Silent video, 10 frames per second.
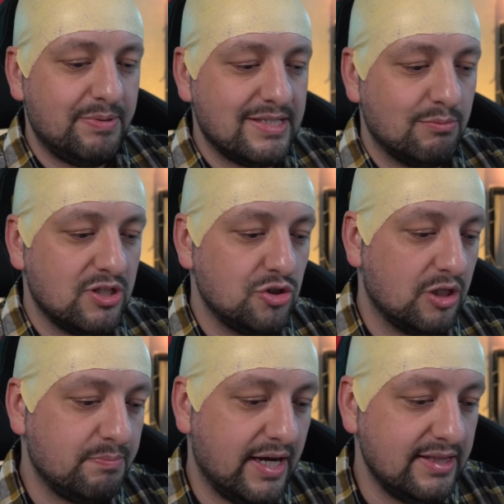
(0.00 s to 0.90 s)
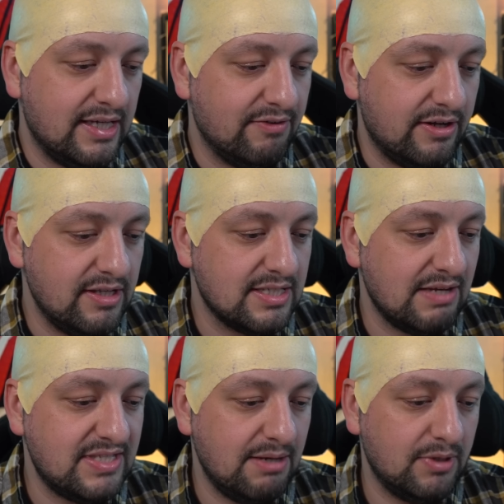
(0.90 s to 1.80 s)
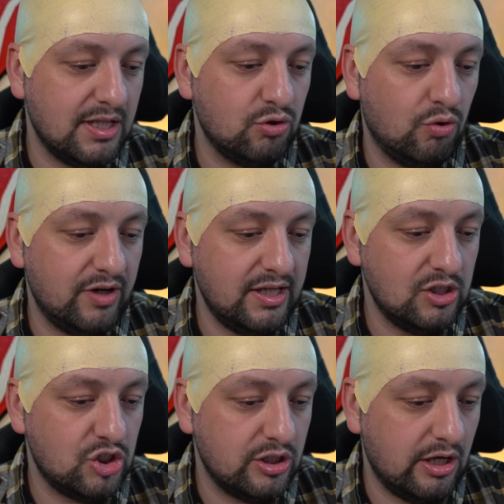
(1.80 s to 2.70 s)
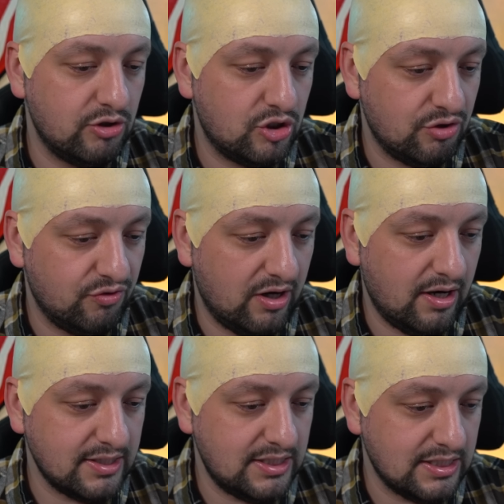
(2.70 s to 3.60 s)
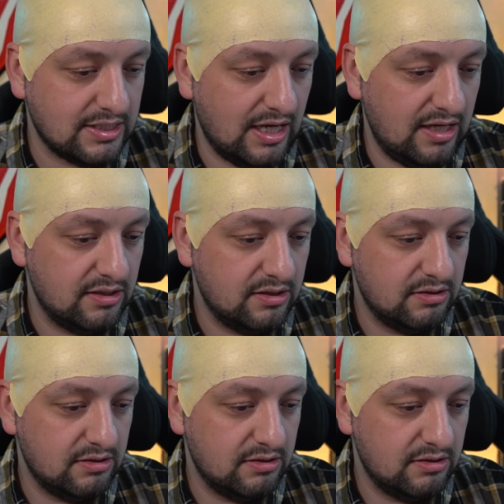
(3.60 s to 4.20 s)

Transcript: перед собой задачу отправить на Евровидение совсем молодого и начинающего артиста.